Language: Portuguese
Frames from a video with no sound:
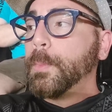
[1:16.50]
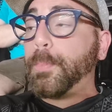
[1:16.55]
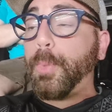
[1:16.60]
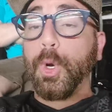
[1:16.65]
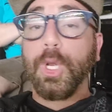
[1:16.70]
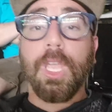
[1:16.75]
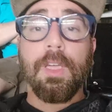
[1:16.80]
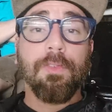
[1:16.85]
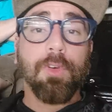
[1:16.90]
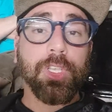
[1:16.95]

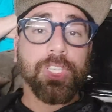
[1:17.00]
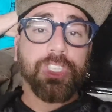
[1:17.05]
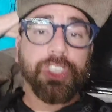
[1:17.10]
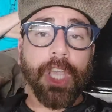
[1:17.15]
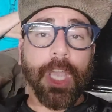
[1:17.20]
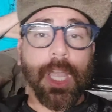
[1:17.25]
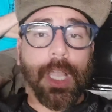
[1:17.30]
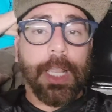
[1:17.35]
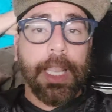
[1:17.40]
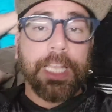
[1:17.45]
Porque
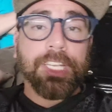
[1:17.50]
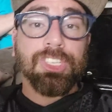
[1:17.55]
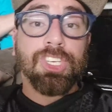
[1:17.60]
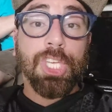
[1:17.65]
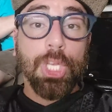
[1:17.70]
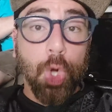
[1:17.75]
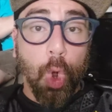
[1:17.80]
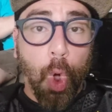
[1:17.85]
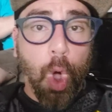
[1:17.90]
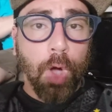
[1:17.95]
você,
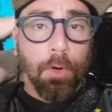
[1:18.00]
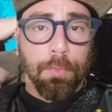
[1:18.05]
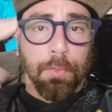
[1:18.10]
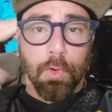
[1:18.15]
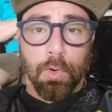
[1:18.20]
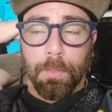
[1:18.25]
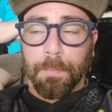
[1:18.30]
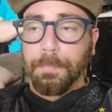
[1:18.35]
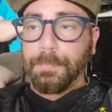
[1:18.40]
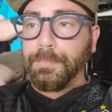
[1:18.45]
de
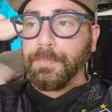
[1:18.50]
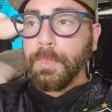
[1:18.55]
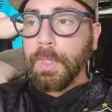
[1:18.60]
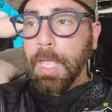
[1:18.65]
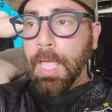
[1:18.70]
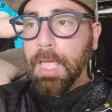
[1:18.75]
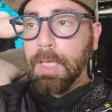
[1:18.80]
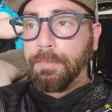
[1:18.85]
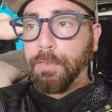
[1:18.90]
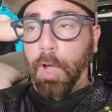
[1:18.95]
novo,
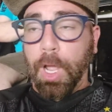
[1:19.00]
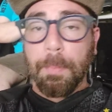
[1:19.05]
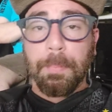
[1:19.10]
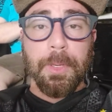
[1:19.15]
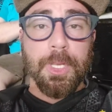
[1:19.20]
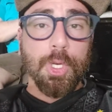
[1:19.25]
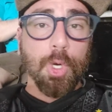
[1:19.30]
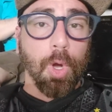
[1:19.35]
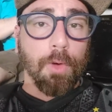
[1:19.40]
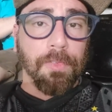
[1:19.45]
né, vou
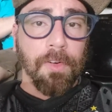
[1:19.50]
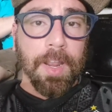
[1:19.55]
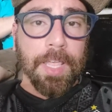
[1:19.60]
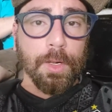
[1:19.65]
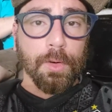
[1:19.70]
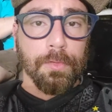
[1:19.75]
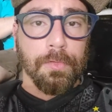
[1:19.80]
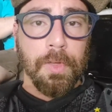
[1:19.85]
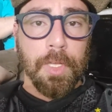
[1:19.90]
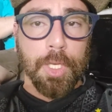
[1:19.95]
repetir o que eu falei
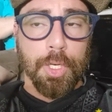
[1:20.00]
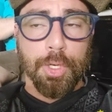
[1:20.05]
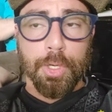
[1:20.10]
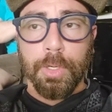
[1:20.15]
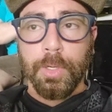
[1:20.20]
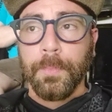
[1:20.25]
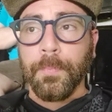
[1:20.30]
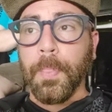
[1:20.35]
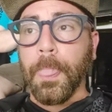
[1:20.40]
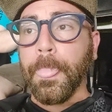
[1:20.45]
no
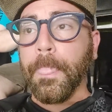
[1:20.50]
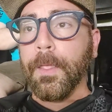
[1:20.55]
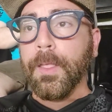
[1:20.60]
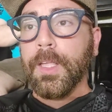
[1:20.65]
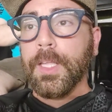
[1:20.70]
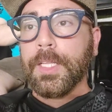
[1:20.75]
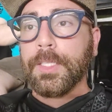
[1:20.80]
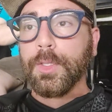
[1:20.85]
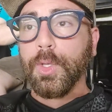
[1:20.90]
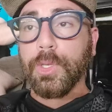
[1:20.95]
vídeo
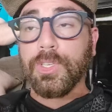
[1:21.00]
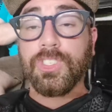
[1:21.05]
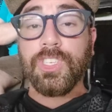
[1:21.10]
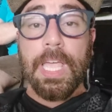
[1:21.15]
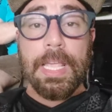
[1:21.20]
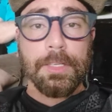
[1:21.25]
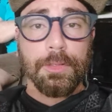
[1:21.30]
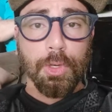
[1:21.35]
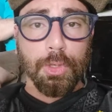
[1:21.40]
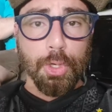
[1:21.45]
do
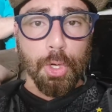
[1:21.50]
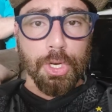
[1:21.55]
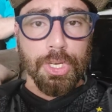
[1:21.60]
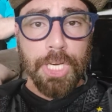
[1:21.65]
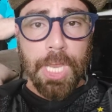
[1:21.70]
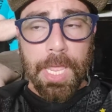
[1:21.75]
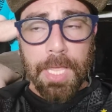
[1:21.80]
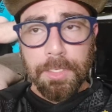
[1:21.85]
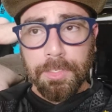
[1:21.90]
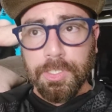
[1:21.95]
senso de
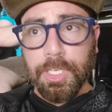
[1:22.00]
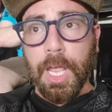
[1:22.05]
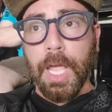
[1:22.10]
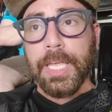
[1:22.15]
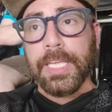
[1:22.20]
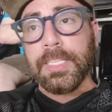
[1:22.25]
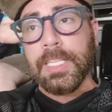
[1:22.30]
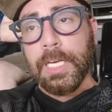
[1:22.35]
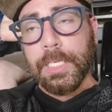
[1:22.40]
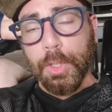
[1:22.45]
urgência
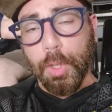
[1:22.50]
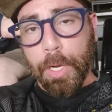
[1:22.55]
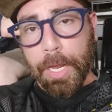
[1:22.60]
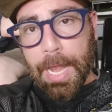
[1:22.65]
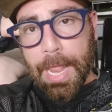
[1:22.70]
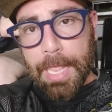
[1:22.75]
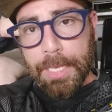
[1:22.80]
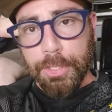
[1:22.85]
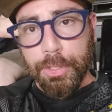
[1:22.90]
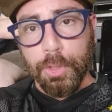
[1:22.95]
e dando
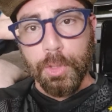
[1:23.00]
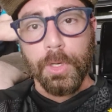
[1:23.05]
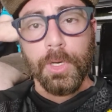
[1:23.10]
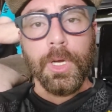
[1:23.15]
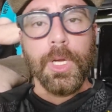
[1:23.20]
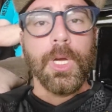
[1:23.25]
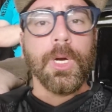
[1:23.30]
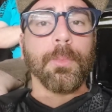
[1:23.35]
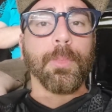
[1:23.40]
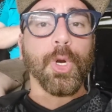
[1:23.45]
crédito
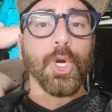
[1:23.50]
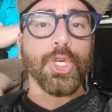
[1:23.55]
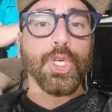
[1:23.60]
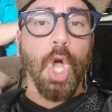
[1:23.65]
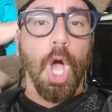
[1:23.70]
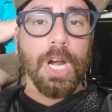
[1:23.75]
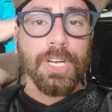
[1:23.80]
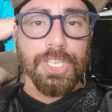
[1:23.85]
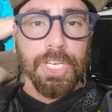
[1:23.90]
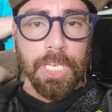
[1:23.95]
para o
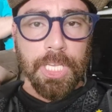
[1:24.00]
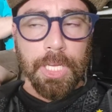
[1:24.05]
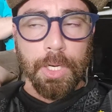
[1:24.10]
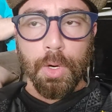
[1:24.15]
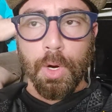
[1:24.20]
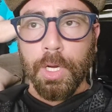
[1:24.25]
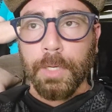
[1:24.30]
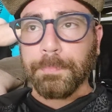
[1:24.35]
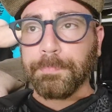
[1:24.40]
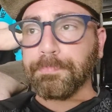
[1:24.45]
Jorge
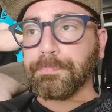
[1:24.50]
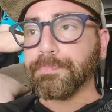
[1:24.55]
Igor.